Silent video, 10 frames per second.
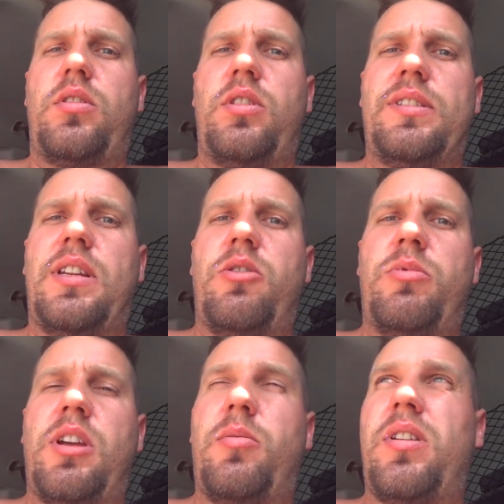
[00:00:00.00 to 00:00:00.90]
yy, i zalało
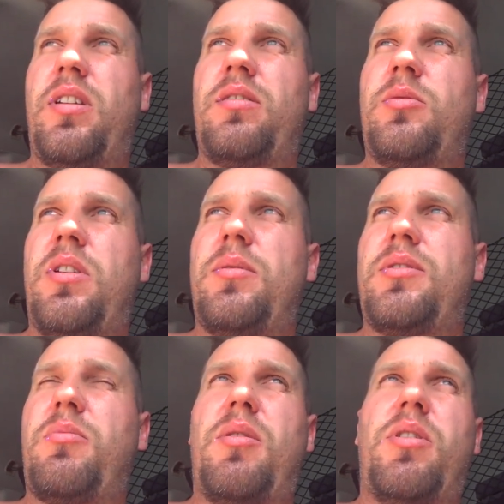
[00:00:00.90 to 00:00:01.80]
mi kamerę. Rozebrałem
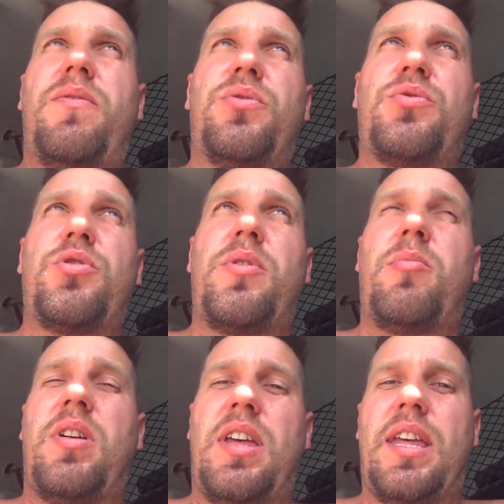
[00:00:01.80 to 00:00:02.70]
całą kamerę,
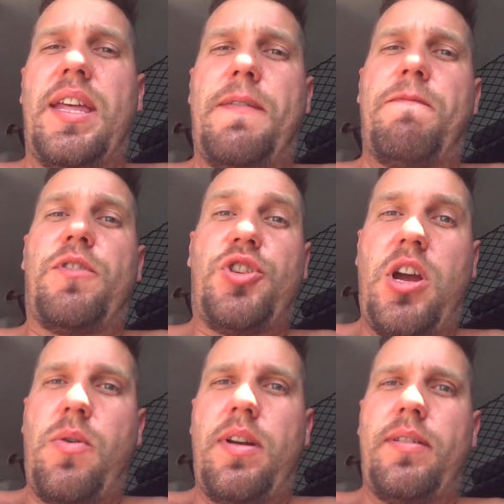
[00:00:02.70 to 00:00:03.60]
wysuszyłem.
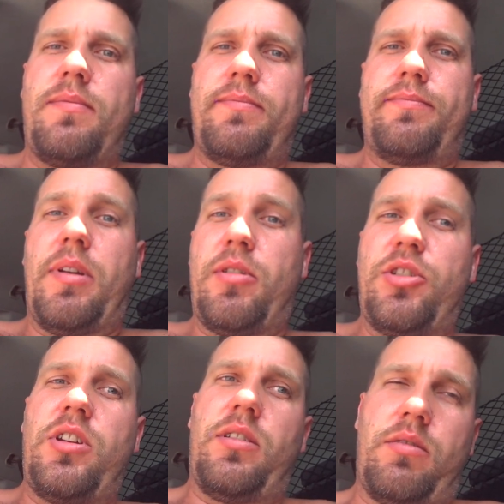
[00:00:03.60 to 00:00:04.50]
Działa. Mam
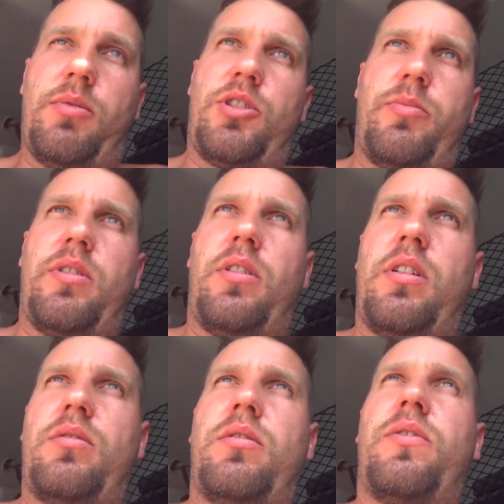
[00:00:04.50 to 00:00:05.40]
nadzieję, że zobaczymy
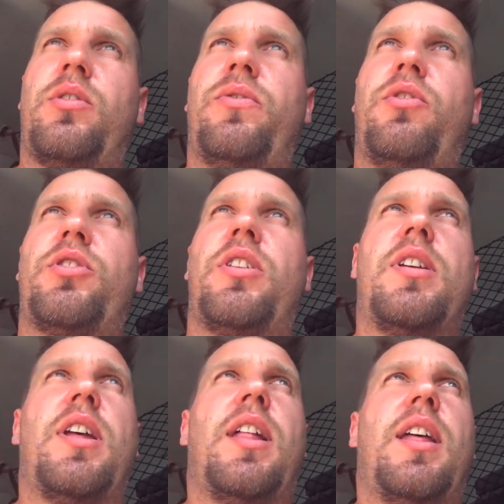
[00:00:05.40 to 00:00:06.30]
jak otworzę.
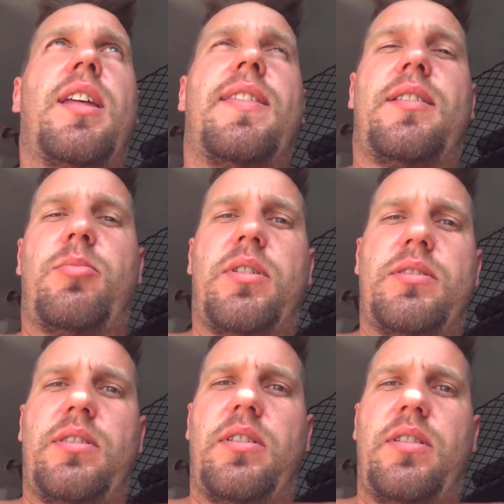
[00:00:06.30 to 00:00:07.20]

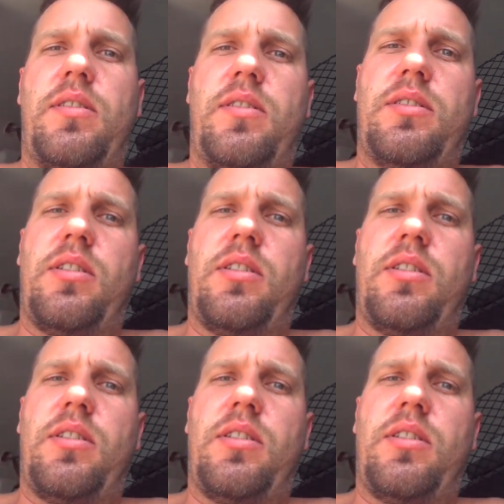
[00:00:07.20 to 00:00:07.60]
Natomiast yy, z